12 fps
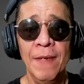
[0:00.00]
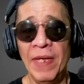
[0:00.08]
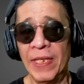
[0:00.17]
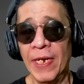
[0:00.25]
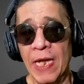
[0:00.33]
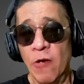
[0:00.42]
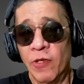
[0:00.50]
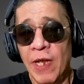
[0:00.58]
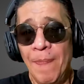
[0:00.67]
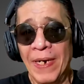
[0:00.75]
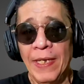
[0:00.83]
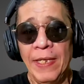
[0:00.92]
mientras que en
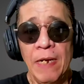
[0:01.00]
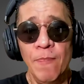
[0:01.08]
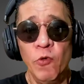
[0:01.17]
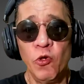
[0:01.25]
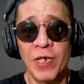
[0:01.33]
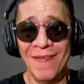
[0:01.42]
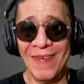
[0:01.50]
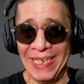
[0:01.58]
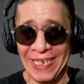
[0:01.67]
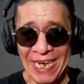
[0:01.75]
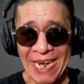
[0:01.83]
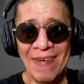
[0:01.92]
otras partes del mundo se
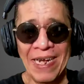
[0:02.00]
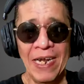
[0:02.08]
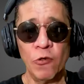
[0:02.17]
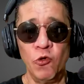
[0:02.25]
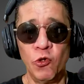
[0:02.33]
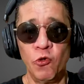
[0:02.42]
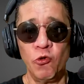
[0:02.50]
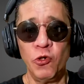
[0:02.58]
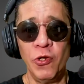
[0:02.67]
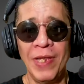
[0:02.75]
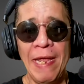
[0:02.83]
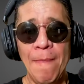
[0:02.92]
avanzaba en la
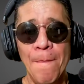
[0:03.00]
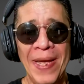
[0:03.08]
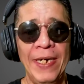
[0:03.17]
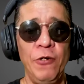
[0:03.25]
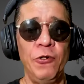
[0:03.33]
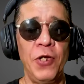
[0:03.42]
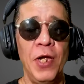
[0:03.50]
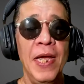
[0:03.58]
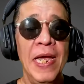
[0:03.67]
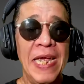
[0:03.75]
construcción de imperios